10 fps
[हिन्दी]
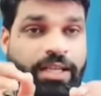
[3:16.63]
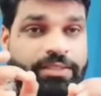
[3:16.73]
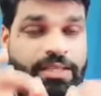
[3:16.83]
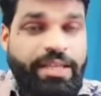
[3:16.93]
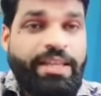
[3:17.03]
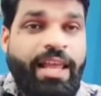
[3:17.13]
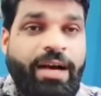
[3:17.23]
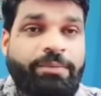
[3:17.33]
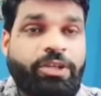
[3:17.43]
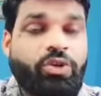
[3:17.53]
अश्लील
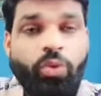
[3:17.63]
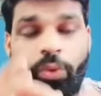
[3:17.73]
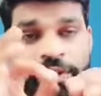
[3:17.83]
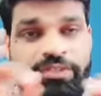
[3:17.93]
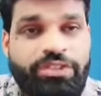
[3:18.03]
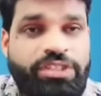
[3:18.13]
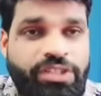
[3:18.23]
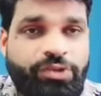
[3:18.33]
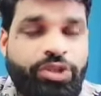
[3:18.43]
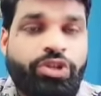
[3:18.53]
नाम की कोई चीज़
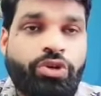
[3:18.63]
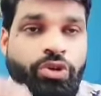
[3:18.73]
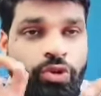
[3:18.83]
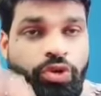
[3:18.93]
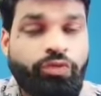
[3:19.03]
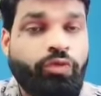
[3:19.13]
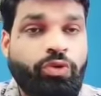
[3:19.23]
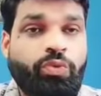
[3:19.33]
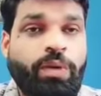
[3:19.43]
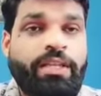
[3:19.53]
नहीं थी न्यूट
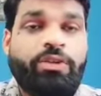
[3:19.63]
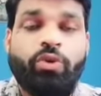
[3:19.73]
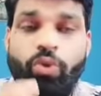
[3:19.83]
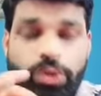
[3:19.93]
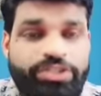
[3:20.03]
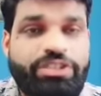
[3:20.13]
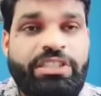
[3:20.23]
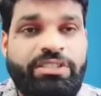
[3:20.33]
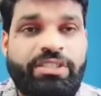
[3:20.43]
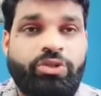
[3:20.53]
फोटो वाली कोई
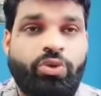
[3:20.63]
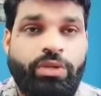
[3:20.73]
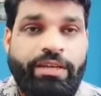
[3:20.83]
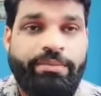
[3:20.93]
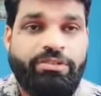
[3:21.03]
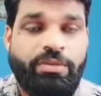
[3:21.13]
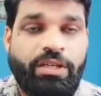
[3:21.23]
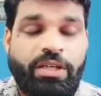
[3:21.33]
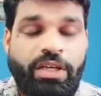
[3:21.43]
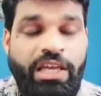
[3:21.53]
चीज़ नहीं थी 2020 में
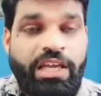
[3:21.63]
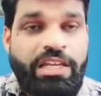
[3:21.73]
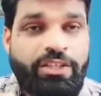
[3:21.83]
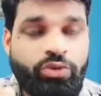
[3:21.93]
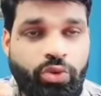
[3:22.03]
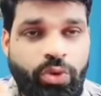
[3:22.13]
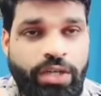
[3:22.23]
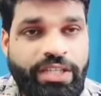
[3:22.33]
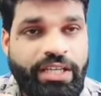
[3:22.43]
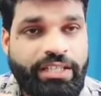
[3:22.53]
लेकिन
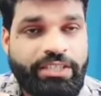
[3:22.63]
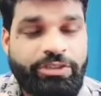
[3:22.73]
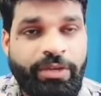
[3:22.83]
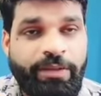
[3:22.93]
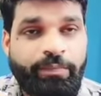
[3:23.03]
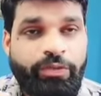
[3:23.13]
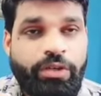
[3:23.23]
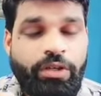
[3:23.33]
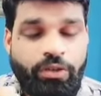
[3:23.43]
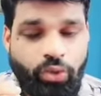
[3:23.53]
2021 में
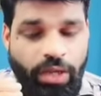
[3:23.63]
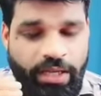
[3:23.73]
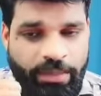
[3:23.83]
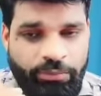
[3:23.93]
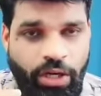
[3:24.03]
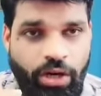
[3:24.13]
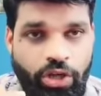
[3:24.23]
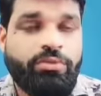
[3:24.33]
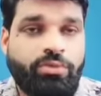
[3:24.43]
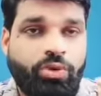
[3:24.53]
थोड़ा कम था
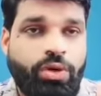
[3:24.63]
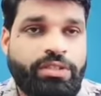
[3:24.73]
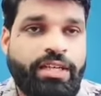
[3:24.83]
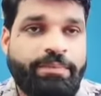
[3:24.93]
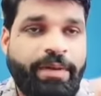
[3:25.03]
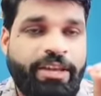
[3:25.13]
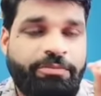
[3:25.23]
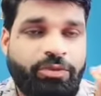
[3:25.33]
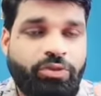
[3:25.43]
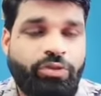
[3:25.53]
2022
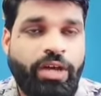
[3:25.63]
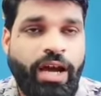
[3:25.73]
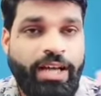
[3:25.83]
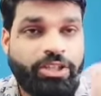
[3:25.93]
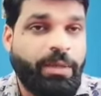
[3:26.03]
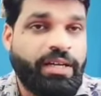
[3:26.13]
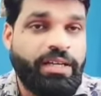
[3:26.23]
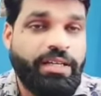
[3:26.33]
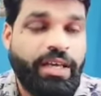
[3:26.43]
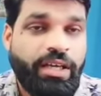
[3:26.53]
में तो उन्होंने अत भग
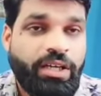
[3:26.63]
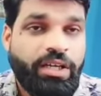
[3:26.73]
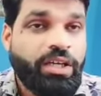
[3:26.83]
ली है